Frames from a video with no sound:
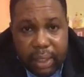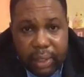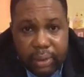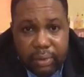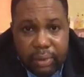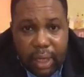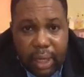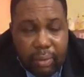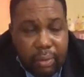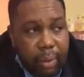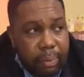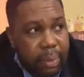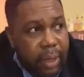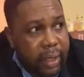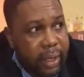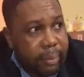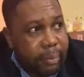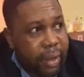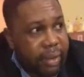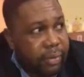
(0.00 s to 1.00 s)
Voilà, mon père
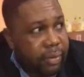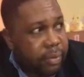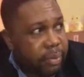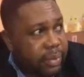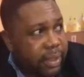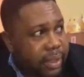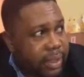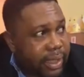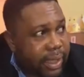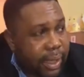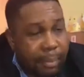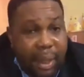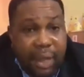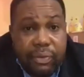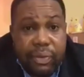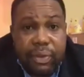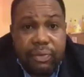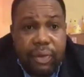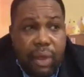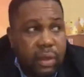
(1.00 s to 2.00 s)
n'est pas,
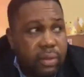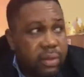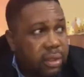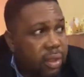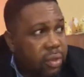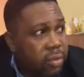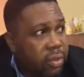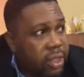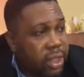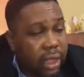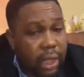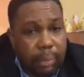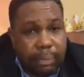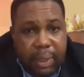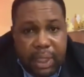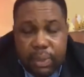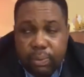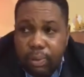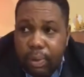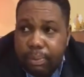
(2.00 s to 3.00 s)
vivant, c'est lui qui
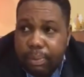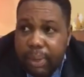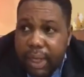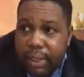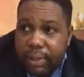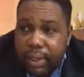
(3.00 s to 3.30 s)
remplace mon père.